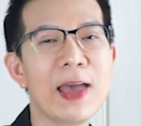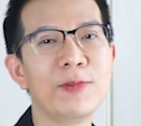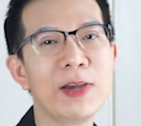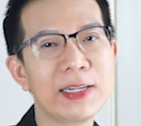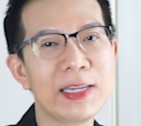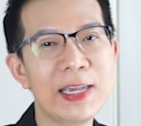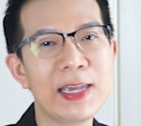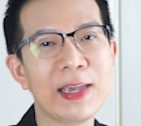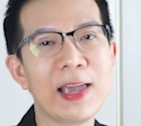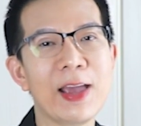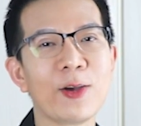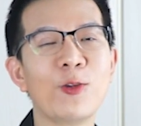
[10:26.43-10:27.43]
เพื่อที่
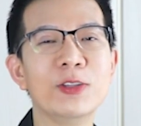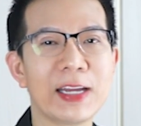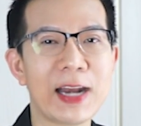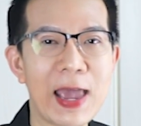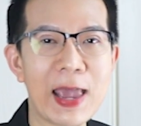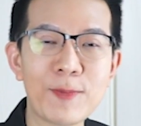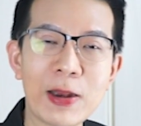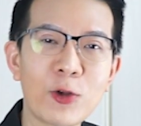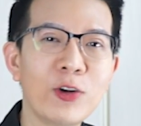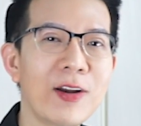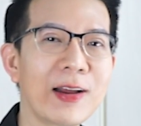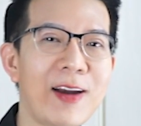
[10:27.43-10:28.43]
คุณจะได้เป็นค
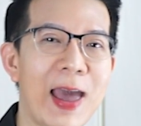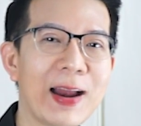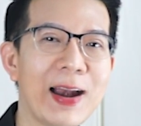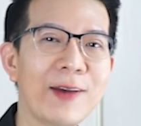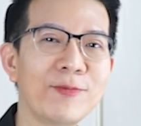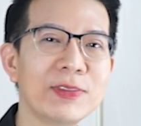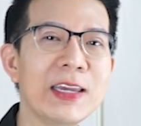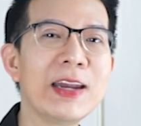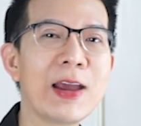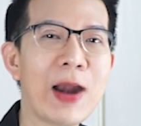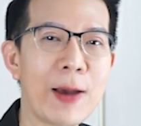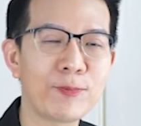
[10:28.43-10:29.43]
นแรกๆครับที่
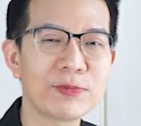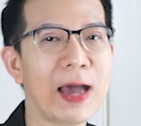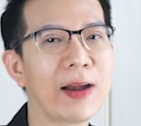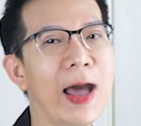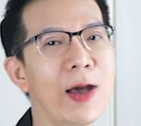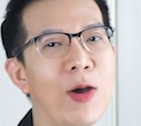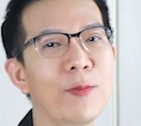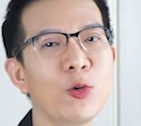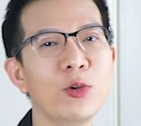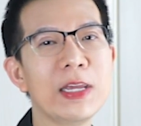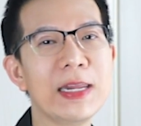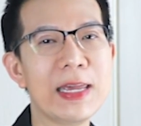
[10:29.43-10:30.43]
ได้รับสาระความ
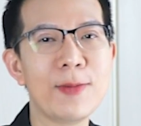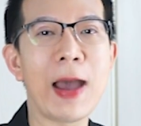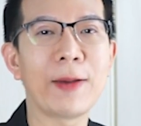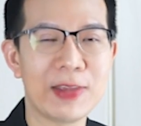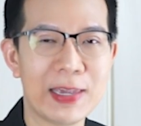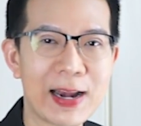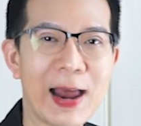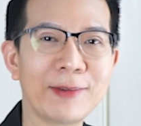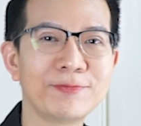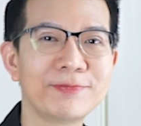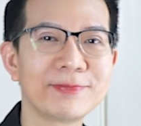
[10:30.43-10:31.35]
รู้ดีๆแบบนี้ครับ